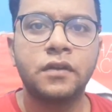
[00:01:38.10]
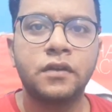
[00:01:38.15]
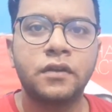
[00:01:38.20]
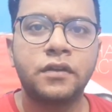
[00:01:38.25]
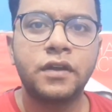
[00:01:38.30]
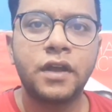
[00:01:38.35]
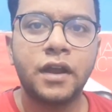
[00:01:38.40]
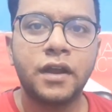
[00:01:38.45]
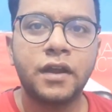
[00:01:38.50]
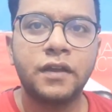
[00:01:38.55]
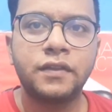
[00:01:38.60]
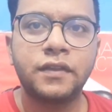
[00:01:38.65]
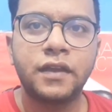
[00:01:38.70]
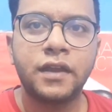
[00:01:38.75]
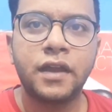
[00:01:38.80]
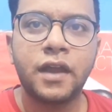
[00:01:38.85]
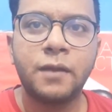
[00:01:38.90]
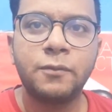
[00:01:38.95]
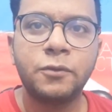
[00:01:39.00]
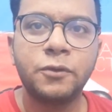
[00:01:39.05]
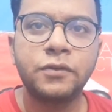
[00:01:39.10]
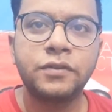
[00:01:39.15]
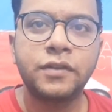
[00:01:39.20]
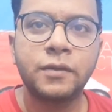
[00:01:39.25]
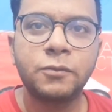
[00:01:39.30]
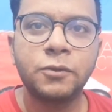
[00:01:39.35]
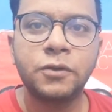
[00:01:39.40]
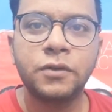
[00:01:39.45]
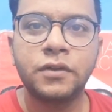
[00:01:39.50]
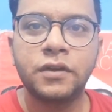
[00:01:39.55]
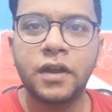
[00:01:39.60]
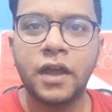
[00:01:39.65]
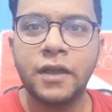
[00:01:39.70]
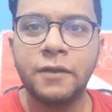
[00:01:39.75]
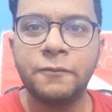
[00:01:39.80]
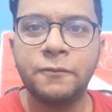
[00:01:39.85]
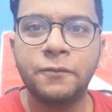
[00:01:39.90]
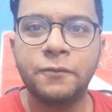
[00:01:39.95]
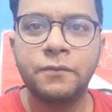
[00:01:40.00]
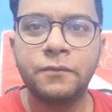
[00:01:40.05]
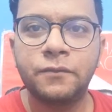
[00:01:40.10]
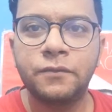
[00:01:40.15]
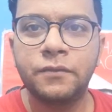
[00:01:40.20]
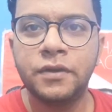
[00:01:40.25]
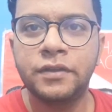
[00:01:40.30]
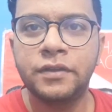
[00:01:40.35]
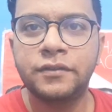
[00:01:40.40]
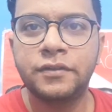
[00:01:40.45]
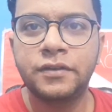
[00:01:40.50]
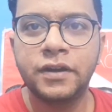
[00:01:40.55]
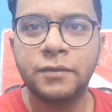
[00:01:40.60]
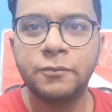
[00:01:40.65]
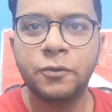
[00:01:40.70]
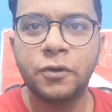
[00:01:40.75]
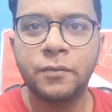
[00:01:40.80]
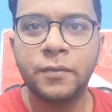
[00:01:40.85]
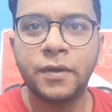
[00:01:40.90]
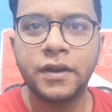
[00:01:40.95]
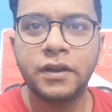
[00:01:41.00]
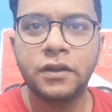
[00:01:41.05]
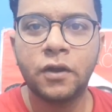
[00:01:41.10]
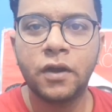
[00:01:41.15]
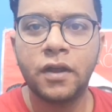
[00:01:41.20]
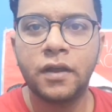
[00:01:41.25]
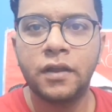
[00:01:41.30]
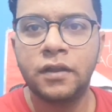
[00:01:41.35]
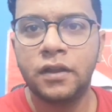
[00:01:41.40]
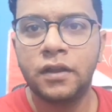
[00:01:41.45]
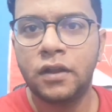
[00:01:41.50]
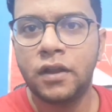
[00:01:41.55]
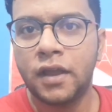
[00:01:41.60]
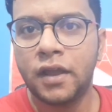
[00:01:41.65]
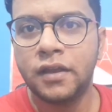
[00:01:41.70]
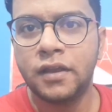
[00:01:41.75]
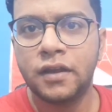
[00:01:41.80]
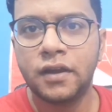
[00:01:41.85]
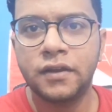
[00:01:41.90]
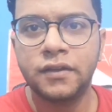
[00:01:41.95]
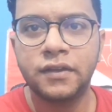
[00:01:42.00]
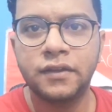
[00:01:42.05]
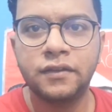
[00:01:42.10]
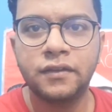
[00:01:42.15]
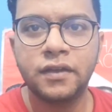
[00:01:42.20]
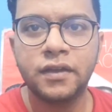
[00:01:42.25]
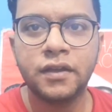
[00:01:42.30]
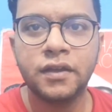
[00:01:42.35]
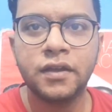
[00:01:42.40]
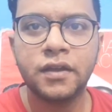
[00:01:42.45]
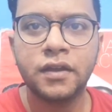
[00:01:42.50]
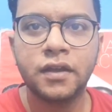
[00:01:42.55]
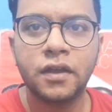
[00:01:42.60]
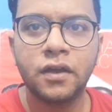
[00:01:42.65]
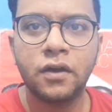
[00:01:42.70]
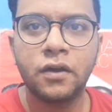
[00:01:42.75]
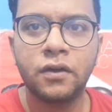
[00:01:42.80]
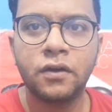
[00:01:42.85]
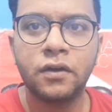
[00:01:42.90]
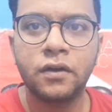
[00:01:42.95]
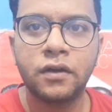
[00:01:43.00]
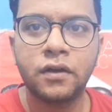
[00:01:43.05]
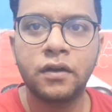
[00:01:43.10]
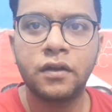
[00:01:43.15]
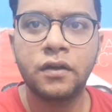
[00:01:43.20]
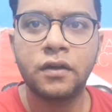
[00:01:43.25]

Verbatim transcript: क्या कहते हैं आप लोग सब लोग लाइव स्ट्रीम को हमारी लाइक कर दीजिए और